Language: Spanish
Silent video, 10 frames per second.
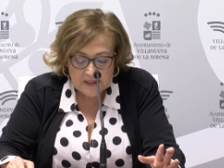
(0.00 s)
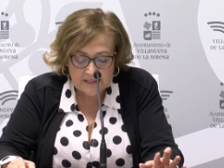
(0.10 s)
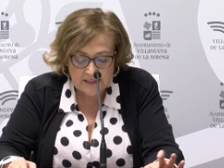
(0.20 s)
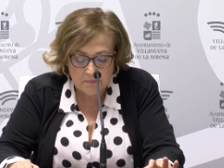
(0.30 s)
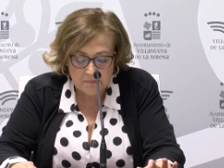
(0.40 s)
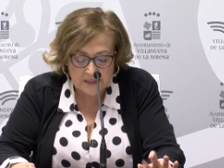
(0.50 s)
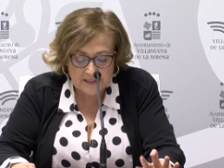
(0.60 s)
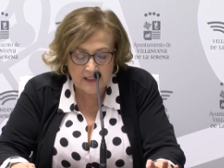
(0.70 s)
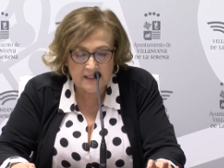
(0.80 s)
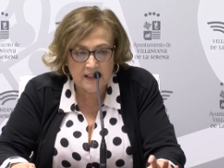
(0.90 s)
de
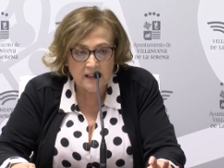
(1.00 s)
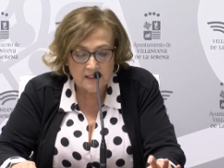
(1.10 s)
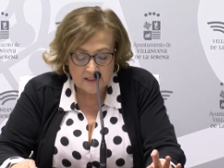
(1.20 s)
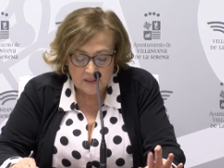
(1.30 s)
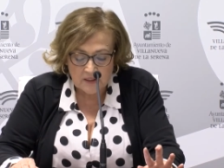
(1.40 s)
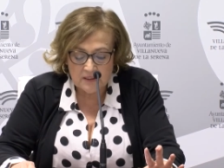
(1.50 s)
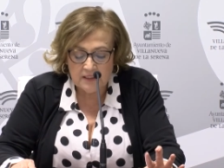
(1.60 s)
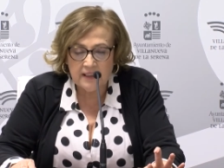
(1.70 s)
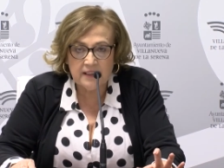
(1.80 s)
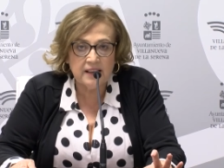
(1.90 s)
Empresarias,
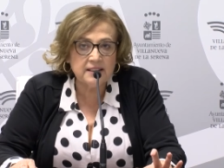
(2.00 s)
y eh,